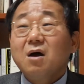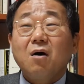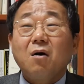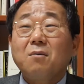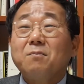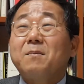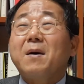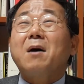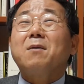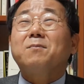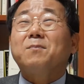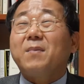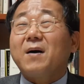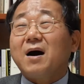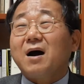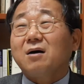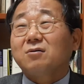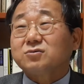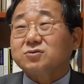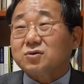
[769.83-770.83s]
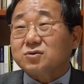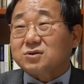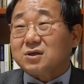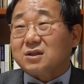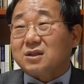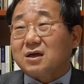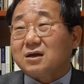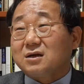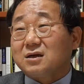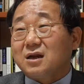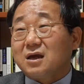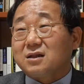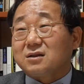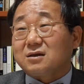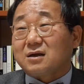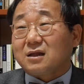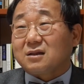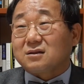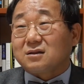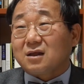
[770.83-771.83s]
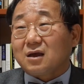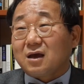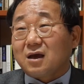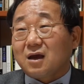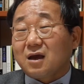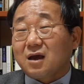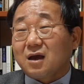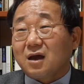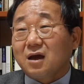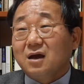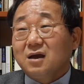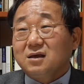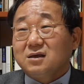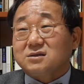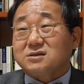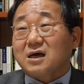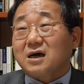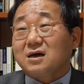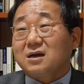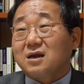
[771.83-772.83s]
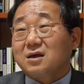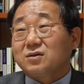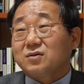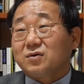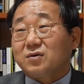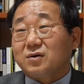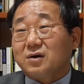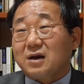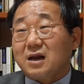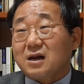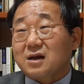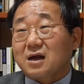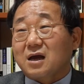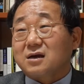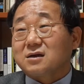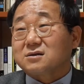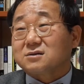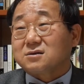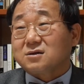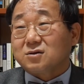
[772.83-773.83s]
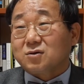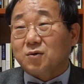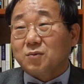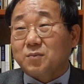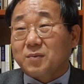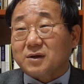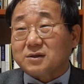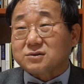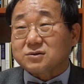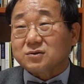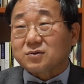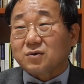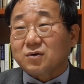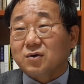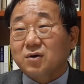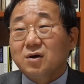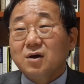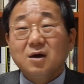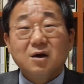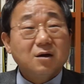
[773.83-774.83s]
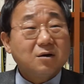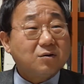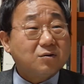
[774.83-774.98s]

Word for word: 오빠 오빠 하고 쫓아다니는 애들한테 이상한 행동을 할 가능성이 높아지고 음.